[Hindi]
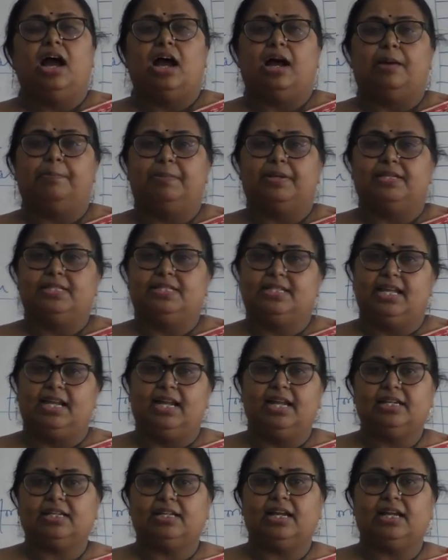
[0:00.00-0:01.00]
आप बस
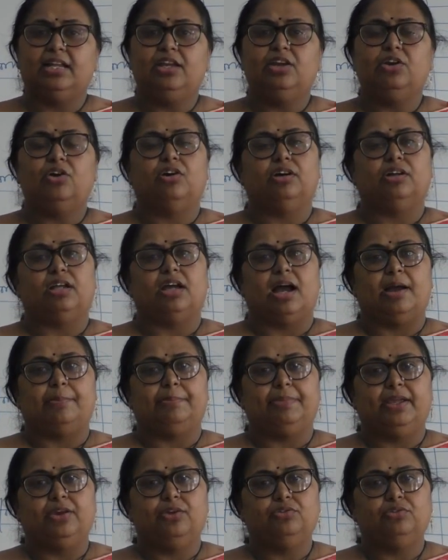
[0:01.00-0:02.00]
सेलेक्ट करें और
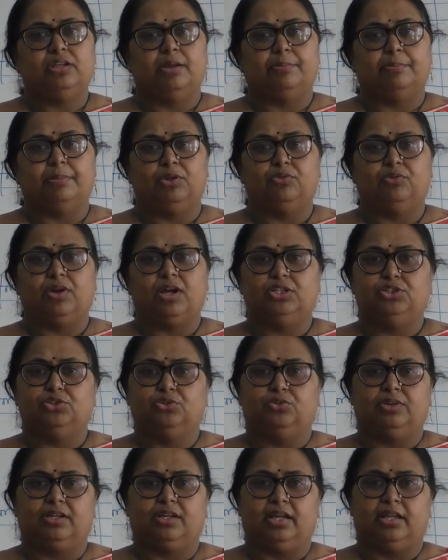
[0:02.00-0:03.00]
आपके उन नंबरों का
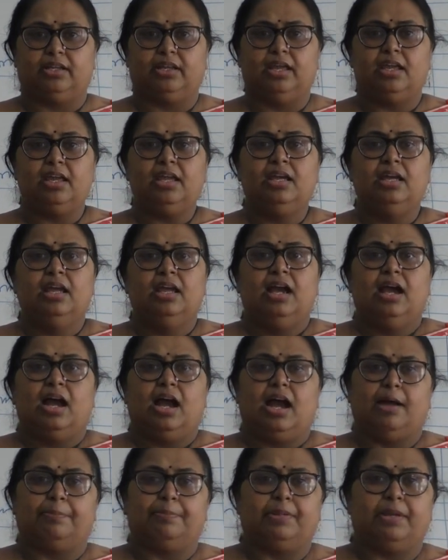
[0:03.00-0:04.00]
जोड़ करके
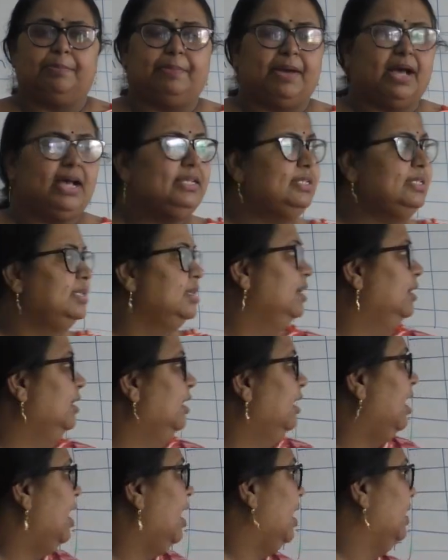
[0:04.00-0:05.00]
आपके पास
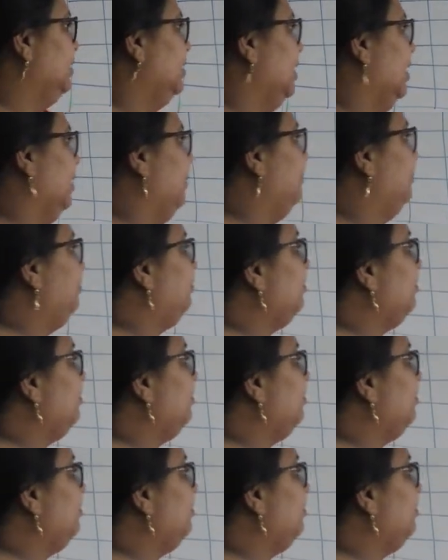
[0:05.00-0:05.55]
आ जाए